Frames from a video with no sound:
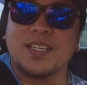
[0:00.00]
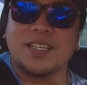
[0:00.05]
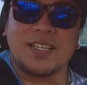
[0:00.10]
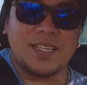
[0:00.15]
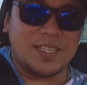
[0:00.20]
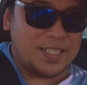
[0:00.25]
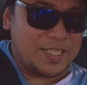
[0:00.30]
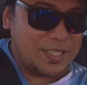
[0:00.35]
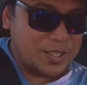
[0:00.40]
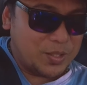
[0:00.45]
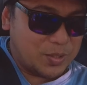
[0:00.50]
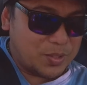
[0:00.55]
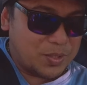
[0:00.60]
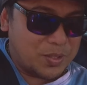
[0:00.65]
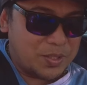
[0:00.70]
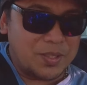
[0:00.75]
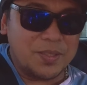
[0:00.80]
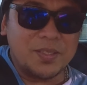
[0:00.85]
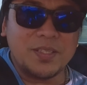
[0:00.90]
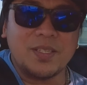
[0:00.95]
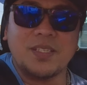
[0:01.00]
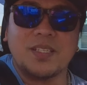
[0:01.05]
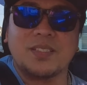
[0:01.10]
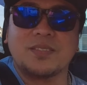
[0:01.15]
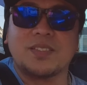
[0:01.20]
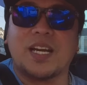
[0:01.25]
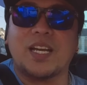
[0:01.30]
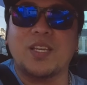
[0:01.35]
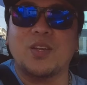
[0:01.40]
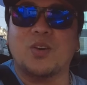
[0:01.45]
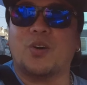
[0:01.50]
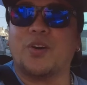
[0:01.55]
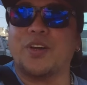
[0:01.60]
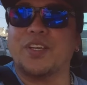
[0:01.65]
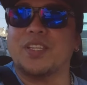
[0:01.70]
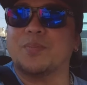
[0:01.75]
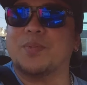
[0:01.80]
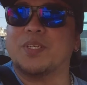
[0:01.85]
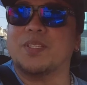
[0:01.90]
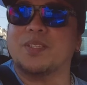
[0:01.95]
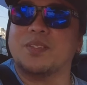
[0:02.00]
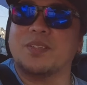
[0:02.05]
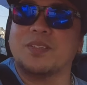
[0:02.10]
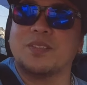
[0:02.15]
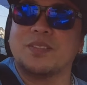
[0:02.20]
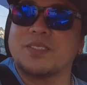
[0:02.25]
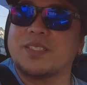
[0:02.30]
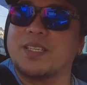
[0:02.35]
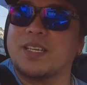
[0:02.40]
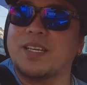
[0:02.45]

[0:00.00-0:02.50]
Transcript: Nakaraang linggo tayo okay naman ano.